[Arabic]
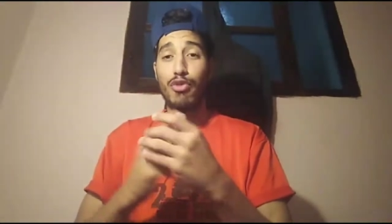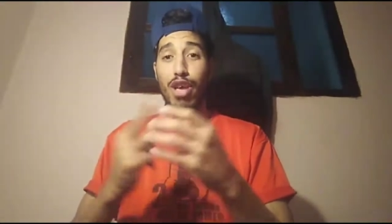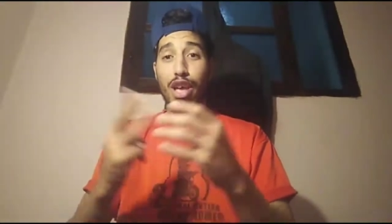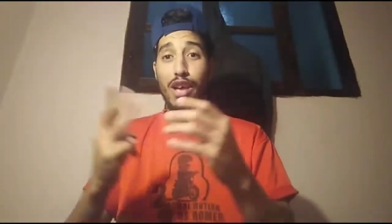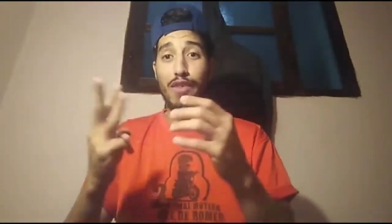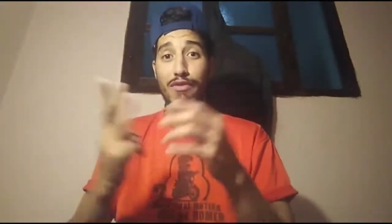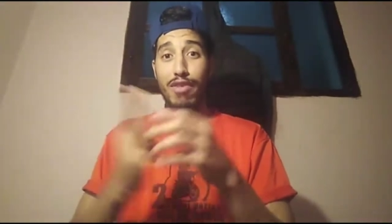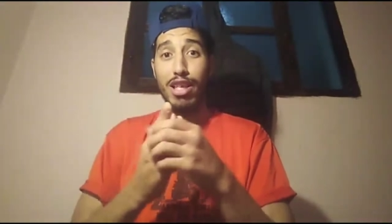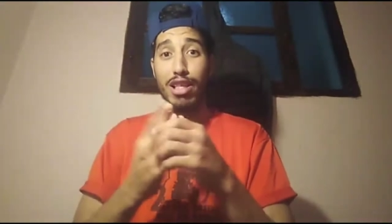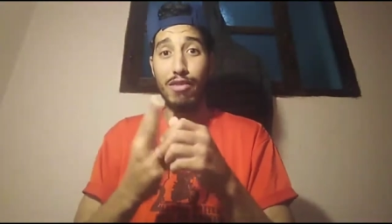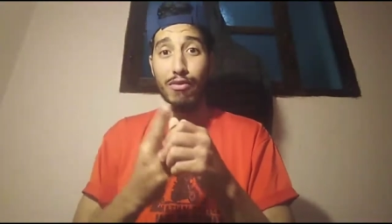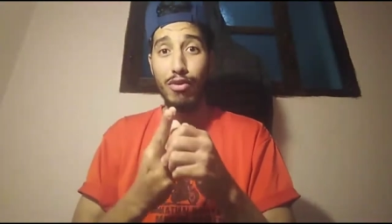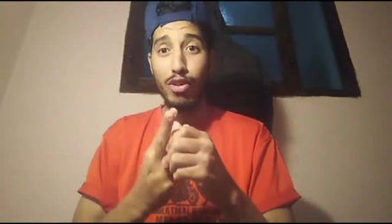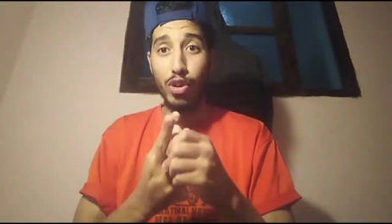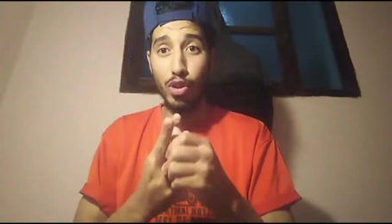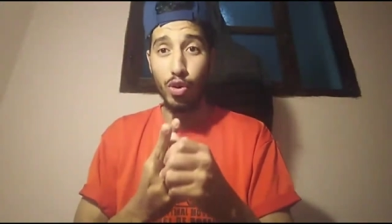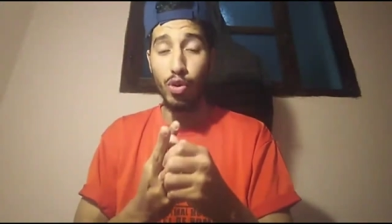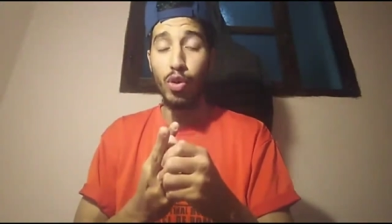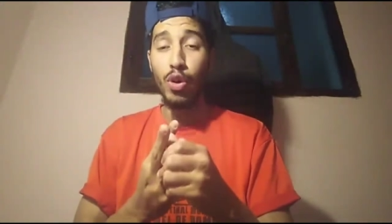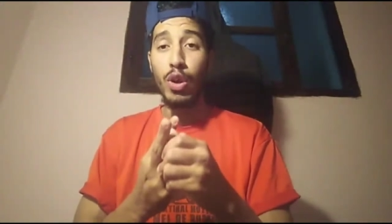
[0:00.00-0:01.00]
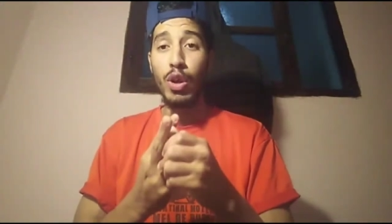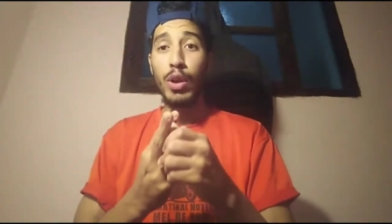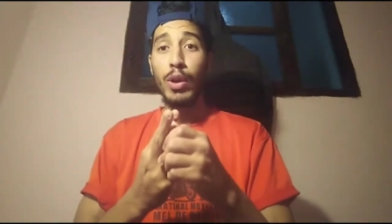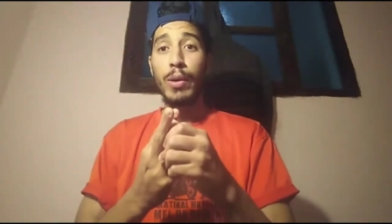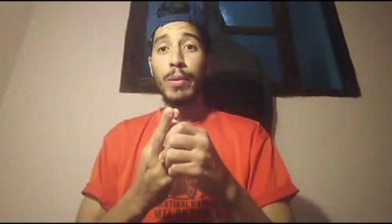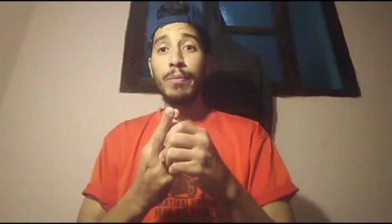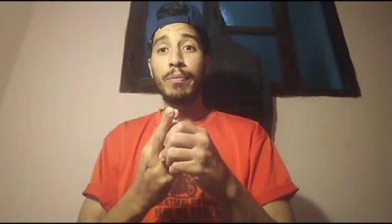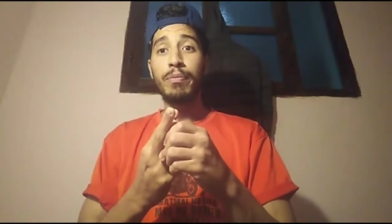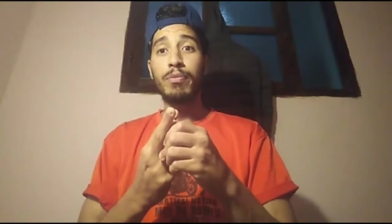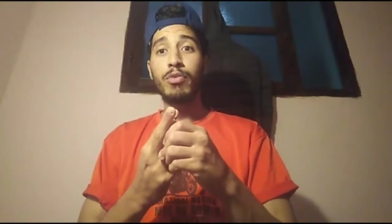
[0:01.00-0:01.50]
فيها في هذا الفيديو
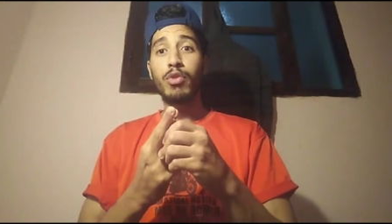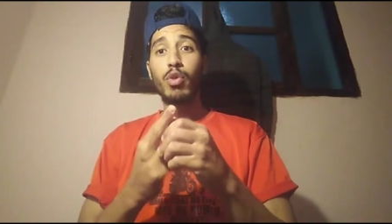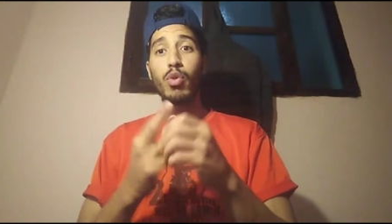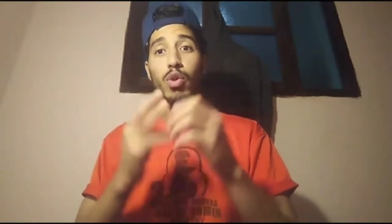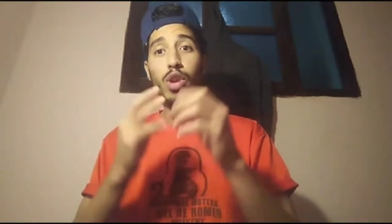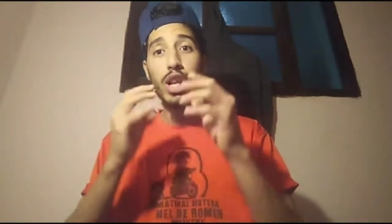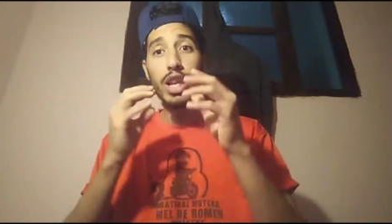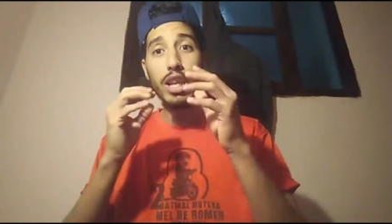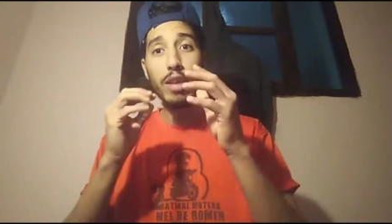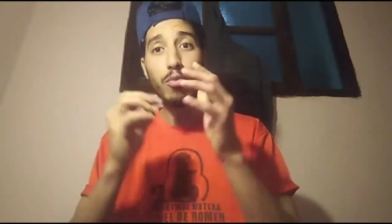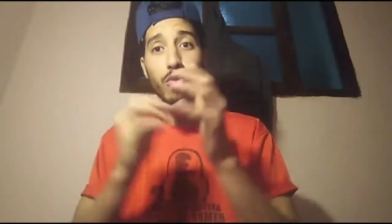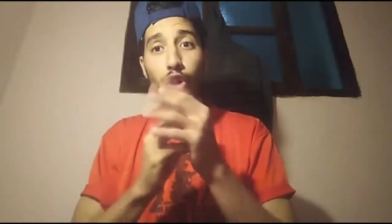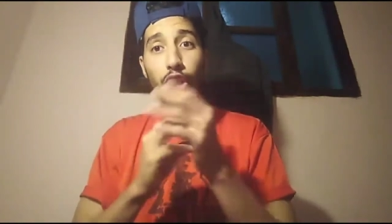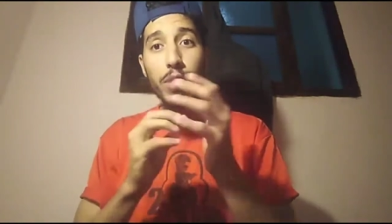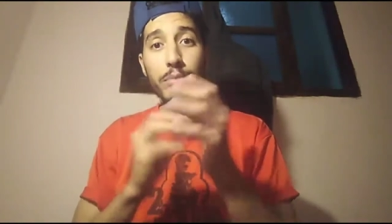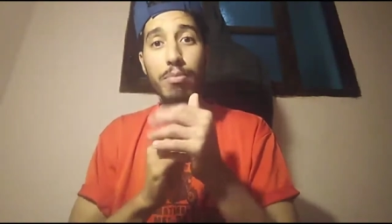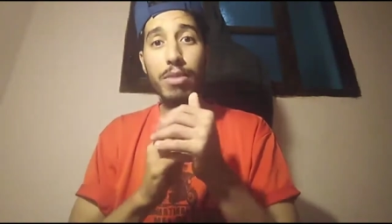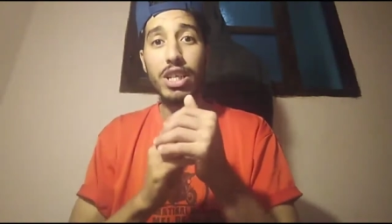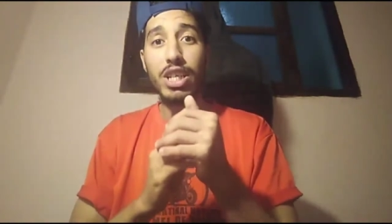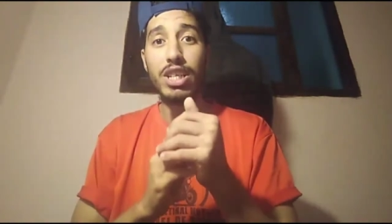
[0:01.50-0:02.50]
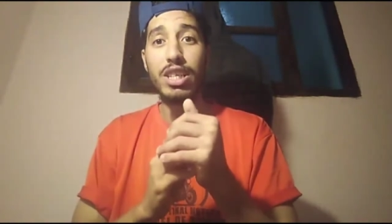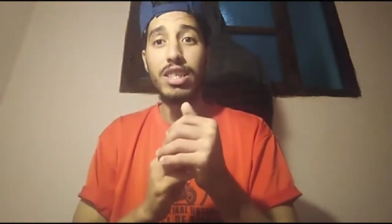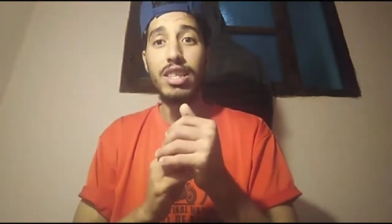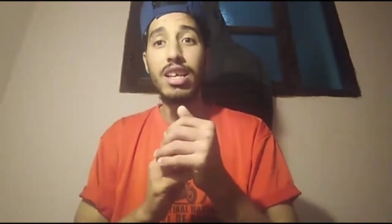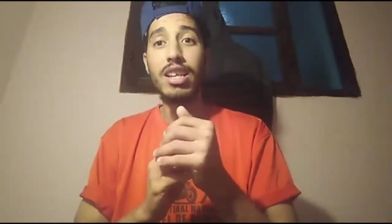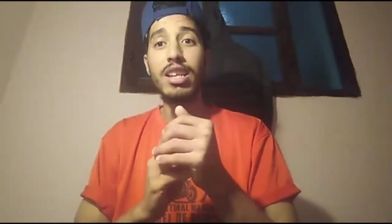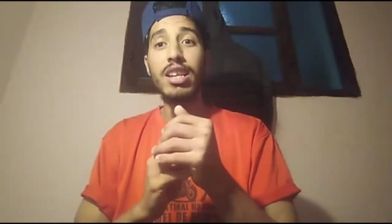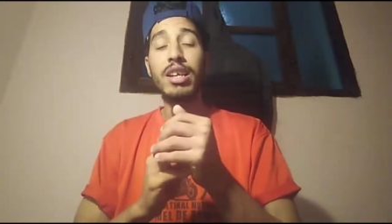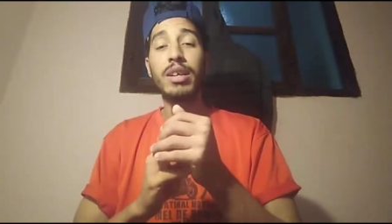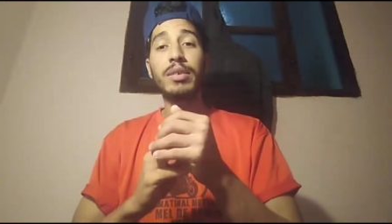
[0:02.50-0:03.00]
واللي مهمة
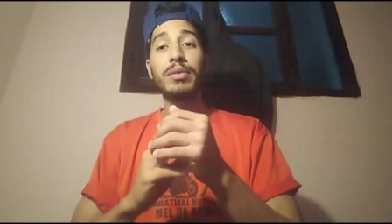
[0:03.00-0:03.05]
جدا